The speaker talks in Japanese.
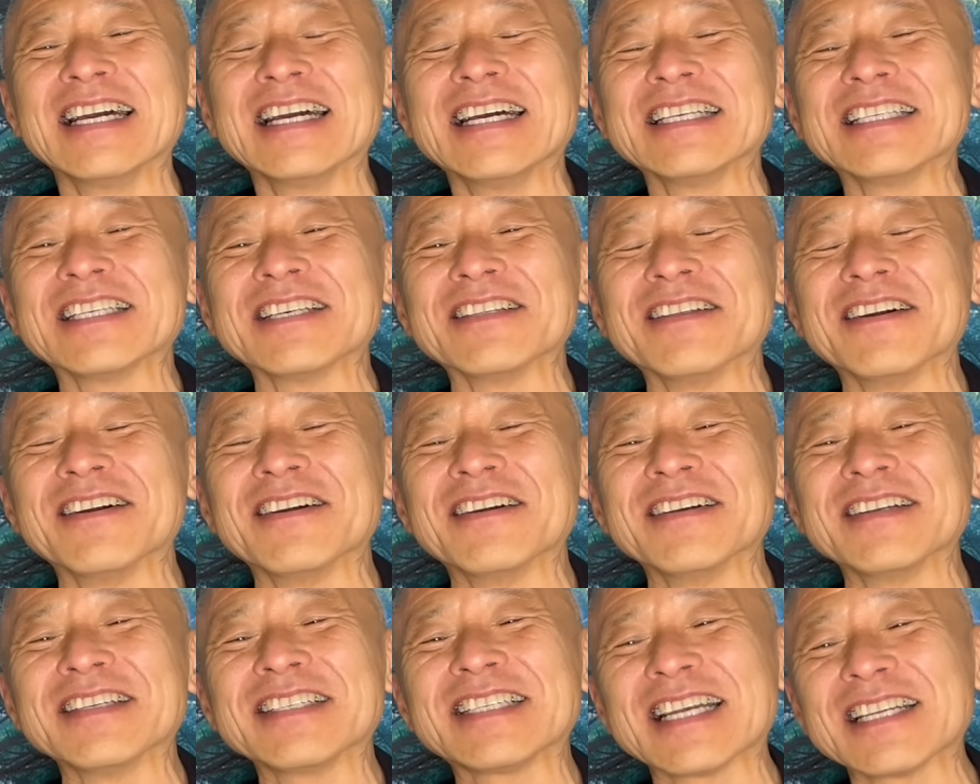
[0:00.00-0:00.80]
そ
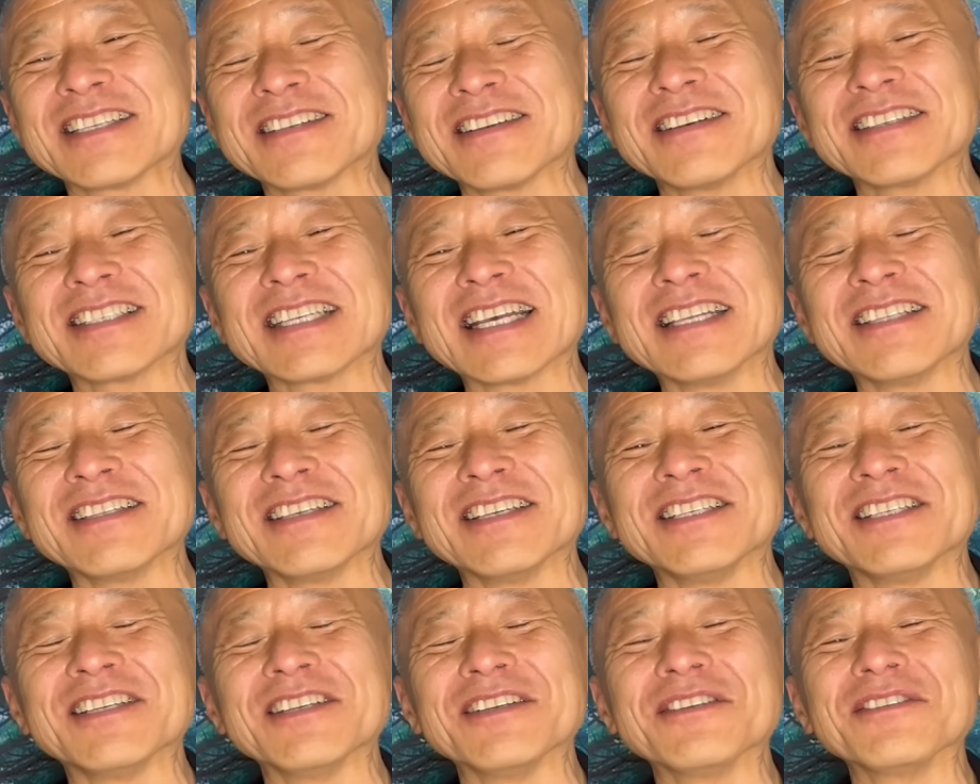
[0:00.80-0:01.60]
の、社長さんと
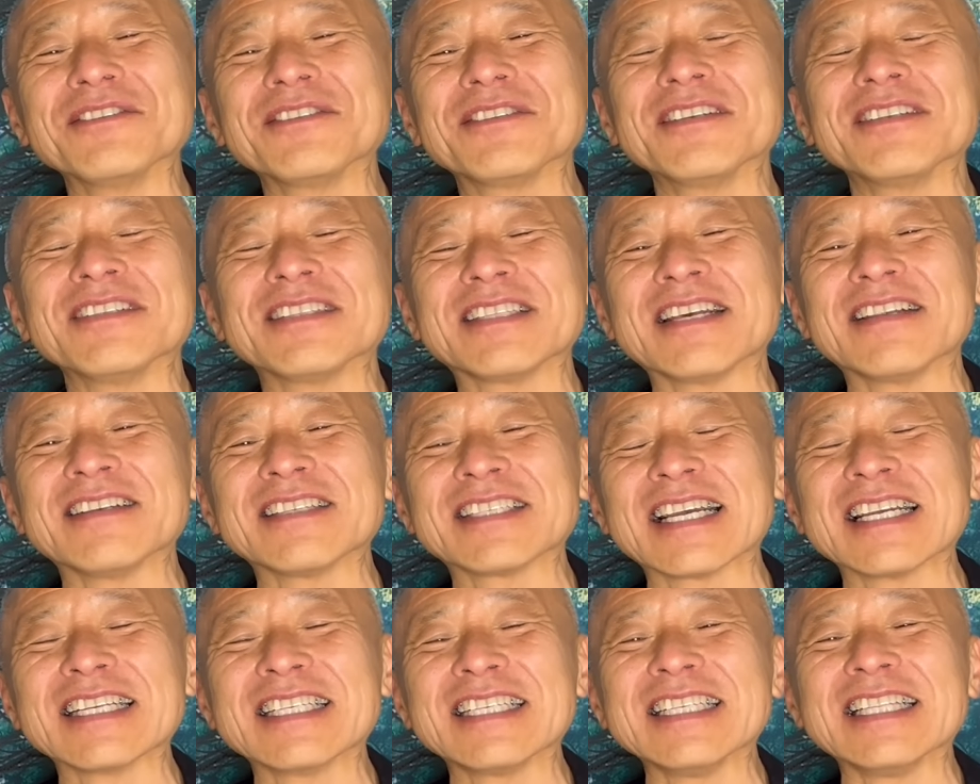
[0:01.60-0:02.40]
一緒に写ってる
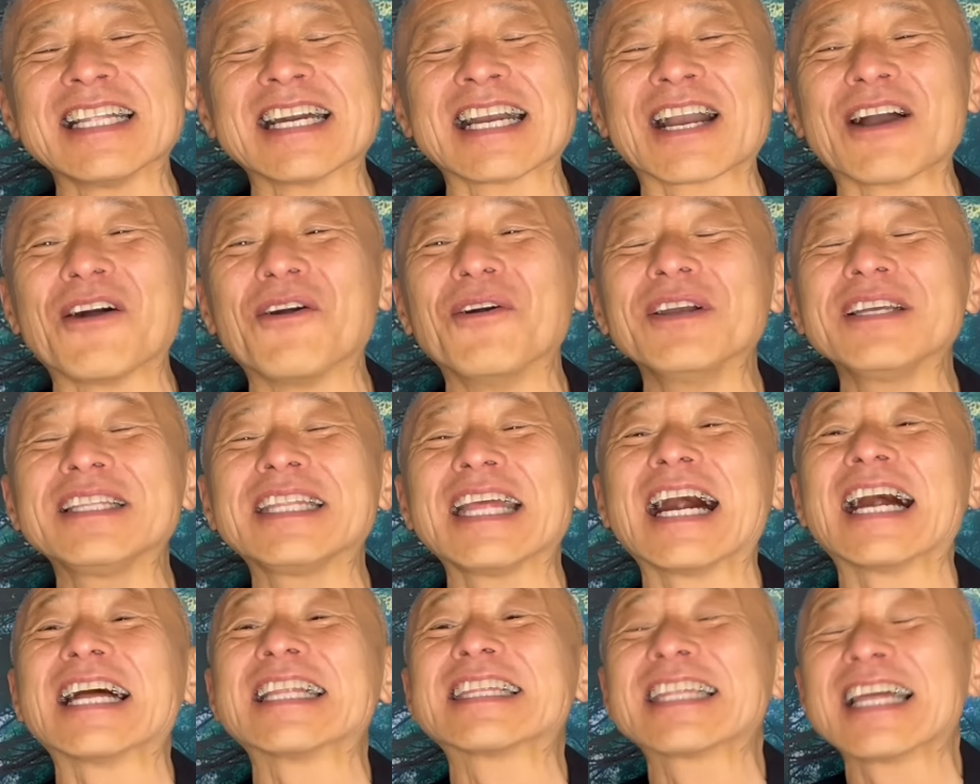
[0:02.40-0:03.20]
写真なんか置い
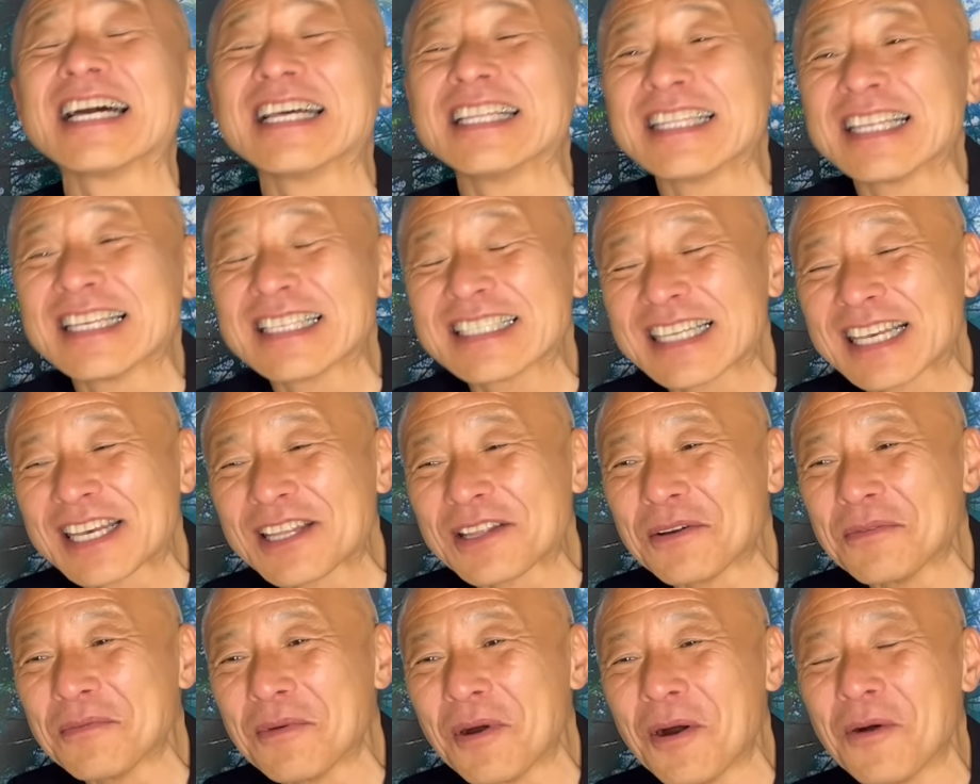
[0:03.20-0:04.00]
てあったんですけ
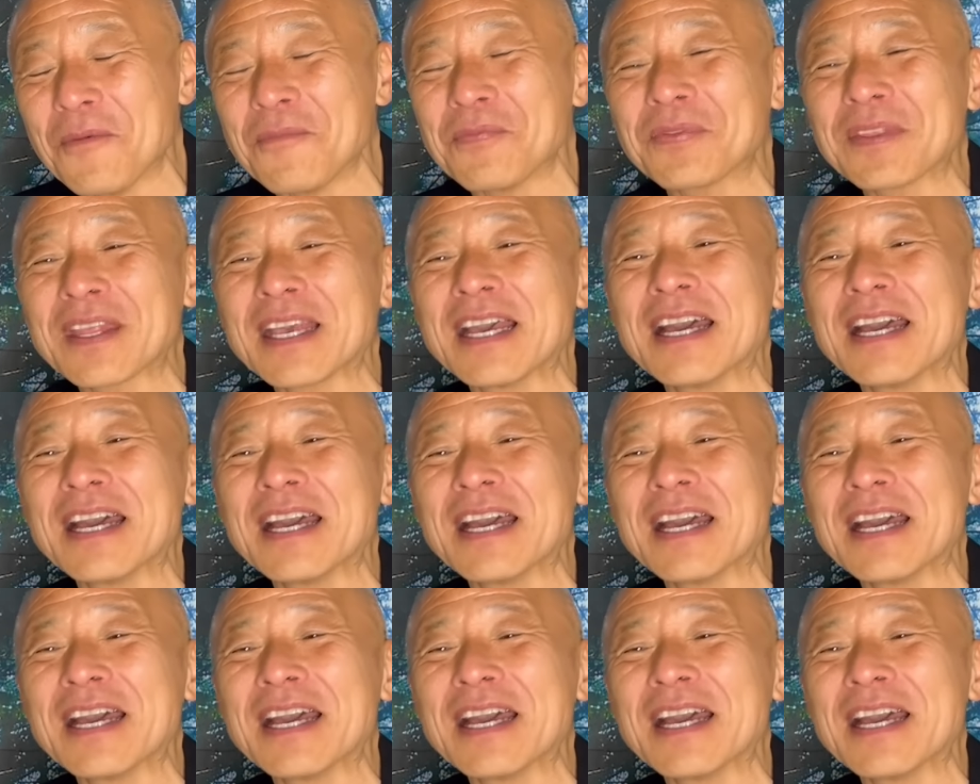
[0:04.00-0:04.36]
ども、